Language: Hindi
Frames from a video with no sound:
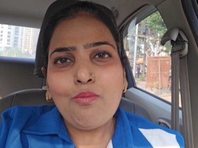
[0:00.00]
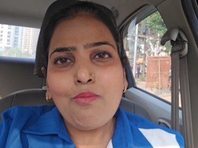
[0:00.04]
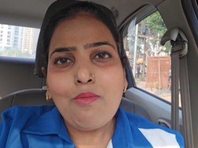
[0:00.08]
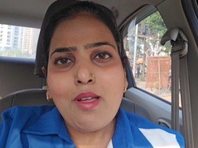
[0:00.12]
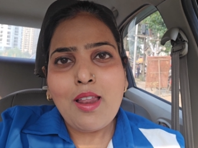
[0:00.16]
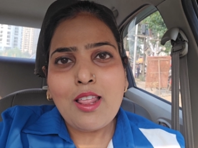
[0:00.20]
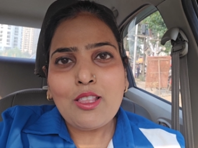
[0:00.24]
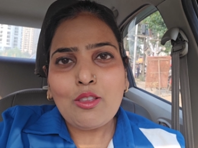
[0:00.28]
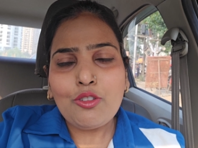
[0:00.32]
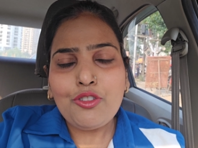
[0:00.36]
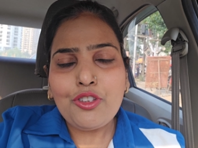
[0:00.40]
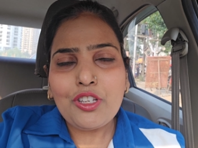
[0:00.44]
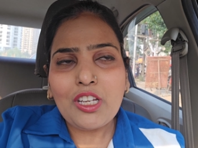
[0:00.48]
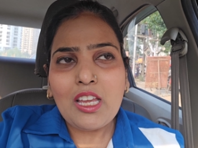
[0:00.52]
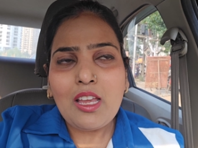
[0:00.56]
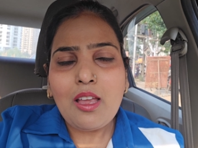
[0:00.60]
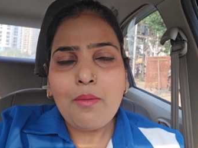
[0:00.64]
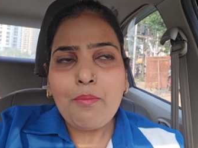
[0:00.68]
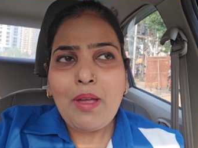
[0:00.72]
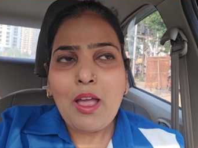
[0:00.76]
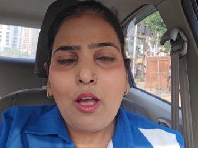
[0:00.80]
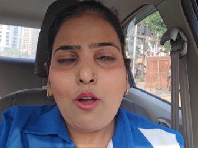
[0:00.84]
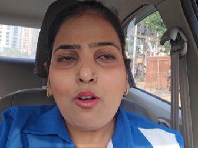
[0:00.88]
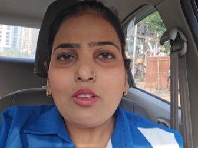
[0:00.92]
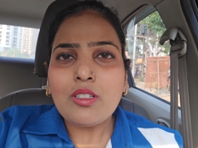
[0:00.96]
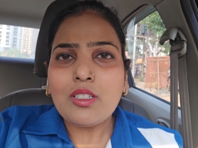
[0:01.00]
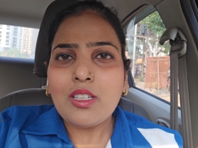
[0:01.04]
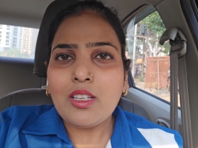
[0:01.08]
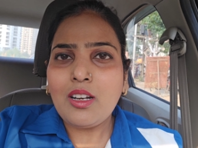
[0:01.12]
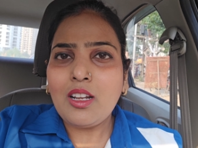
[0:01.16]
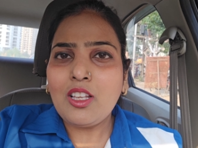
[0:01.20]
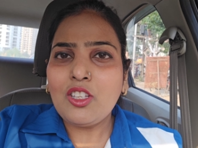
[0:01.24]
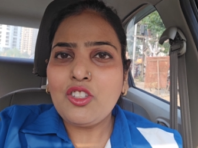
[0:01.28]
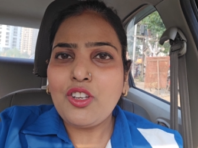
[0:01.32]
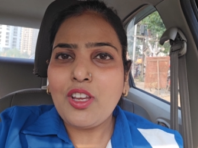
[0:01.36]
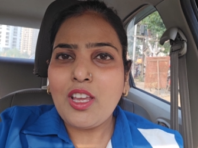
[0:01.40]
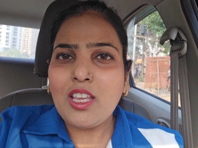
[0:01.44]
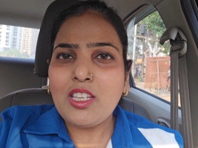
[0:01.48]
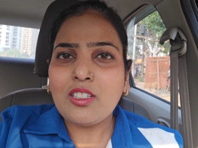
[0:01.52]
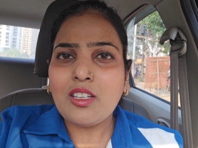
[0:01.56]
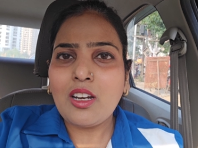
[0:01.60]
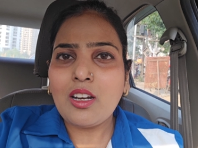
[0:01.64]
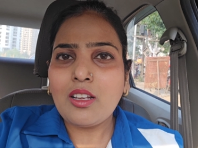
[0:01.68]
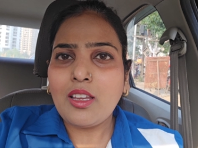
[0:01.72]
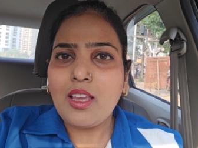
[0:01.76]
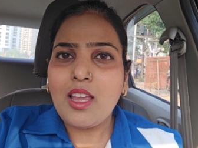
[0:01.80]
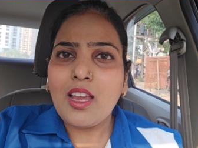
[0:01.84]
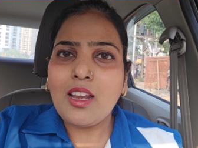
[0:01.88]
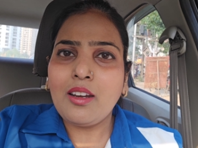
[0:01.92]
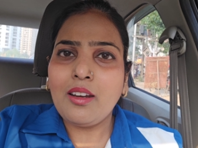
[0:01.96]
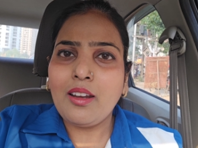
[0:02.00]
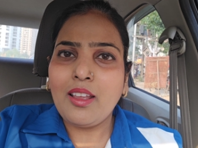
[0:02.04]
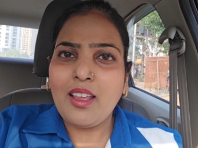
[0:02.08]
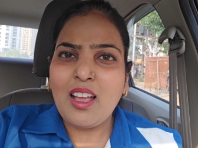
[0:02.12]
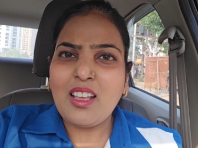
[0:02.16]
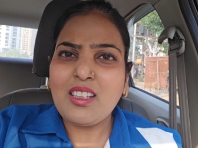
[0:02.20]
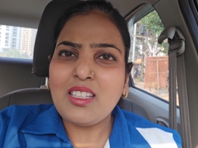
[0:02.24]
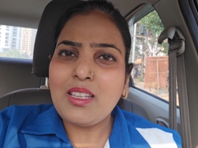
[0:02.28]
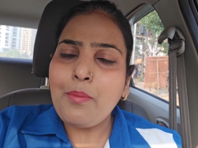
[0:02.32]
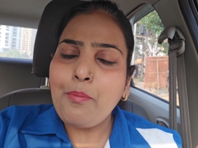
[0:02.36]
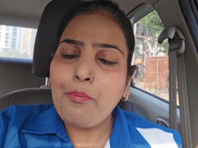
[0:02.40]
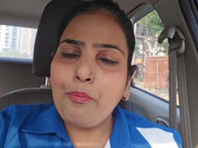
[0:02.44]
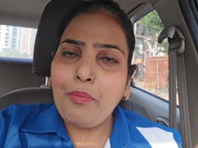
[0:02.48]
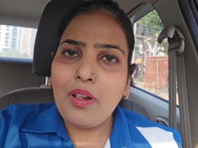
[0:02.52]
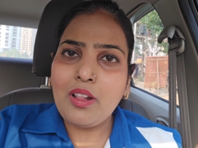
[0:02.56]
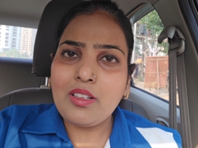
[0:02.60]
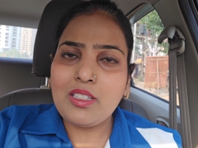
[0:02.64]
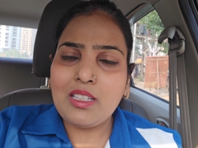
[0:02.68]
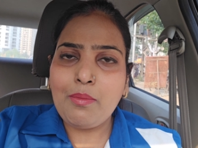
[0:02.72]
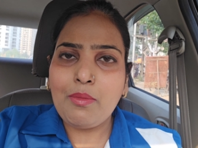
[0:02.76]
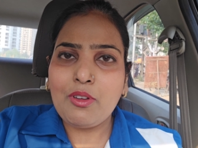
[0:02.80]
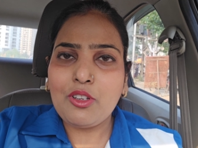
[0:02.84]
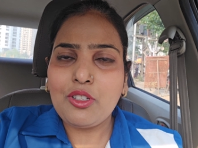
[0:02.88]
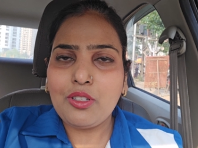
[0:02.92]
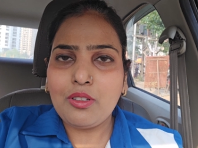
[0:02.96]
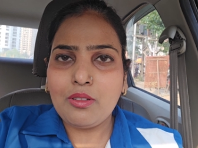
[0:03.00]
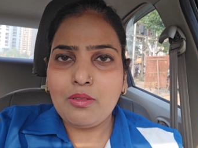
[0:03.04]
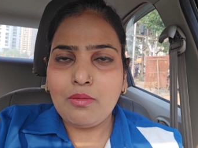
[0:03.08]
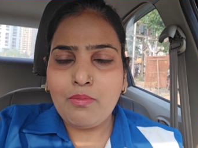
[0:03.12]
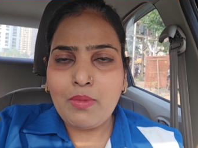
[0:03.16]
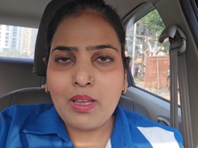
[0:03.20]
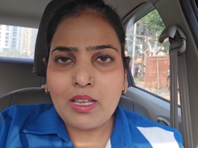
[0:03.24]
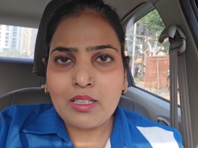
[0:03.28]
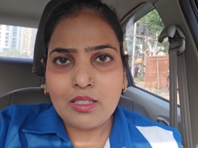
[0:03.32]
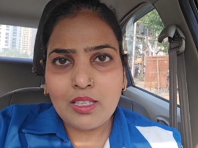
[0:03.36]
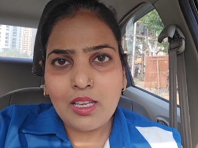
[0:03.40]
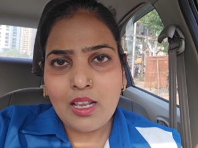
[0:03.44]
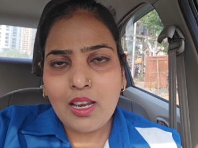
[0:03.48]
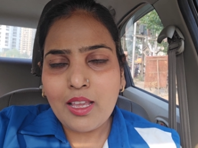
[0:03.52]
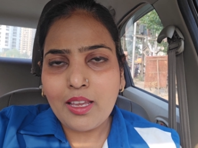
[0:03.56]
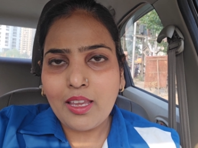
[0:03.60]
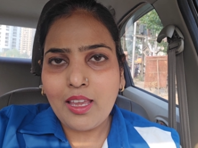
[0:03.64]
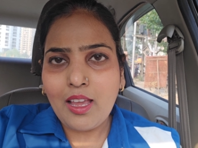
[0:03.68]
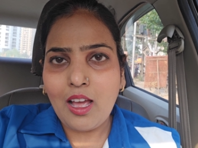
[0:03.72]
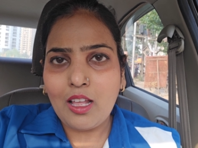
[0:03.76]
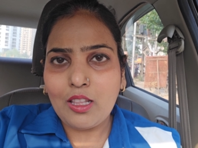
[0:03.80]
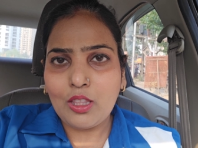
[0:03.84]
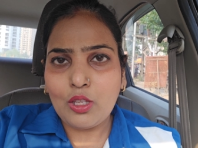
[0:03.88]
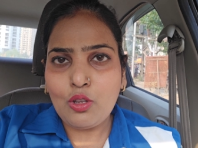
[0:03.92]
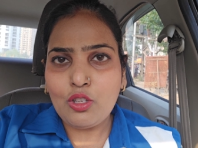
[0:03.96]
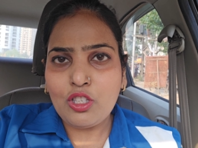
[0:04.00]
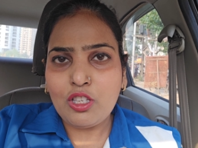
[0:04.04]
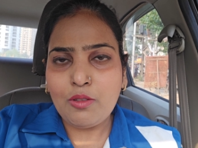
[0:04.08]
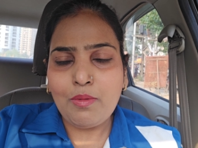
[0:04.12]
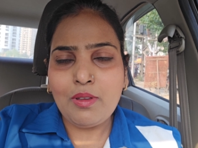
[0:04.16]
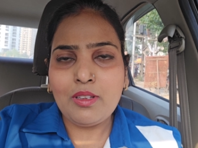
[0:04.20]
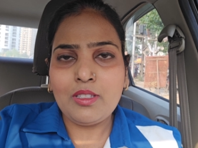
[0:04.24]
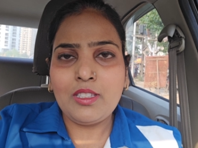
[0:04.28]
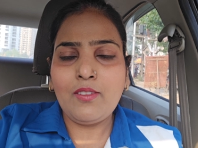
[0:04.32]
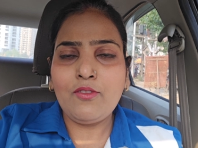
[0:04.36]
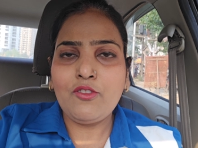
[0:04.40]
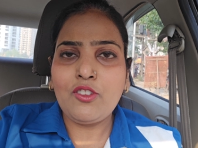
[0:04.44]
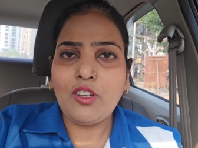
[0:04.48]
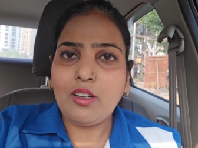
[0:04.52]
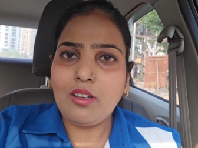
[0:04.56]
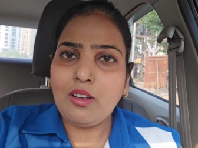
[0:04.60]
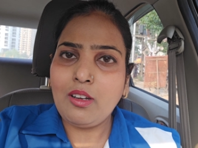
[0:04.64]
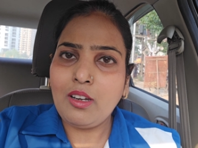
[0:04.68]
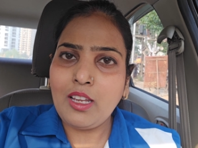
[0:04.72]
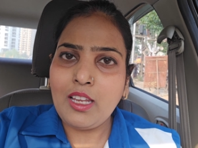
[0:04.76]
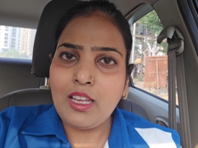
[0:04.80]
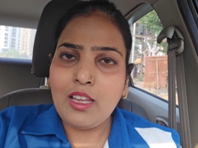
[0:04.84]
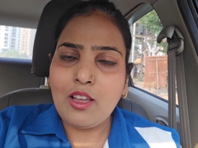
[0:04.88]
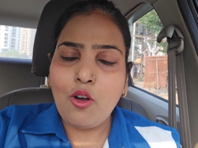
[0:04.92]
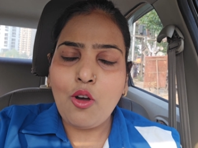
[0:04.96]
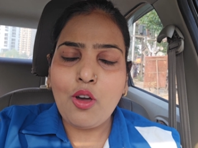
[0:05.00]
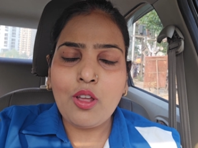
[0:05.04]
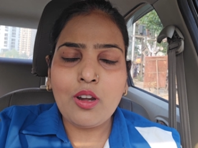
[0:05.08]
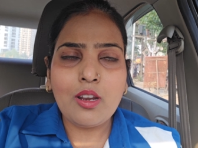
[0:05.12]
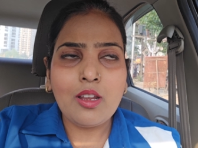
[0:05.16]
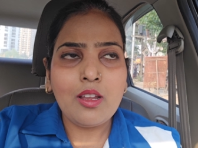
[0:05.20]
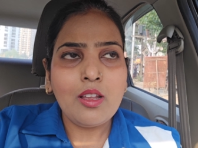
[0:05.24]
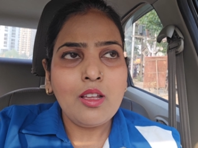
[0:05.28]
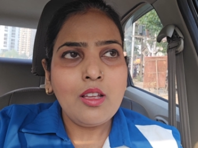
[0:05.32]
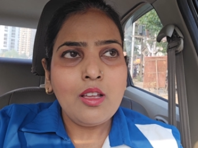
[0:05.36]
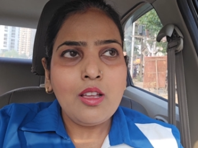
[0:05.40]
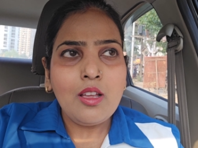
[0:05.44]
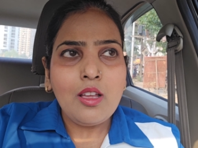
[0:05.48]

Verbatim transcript: तो मैंने सोचा कि मैं उसे ना चेंज करके एक नया सिंपल सी मशीन मिक्सी लेके आती हूँ जिसमें सिर्फ चटनी और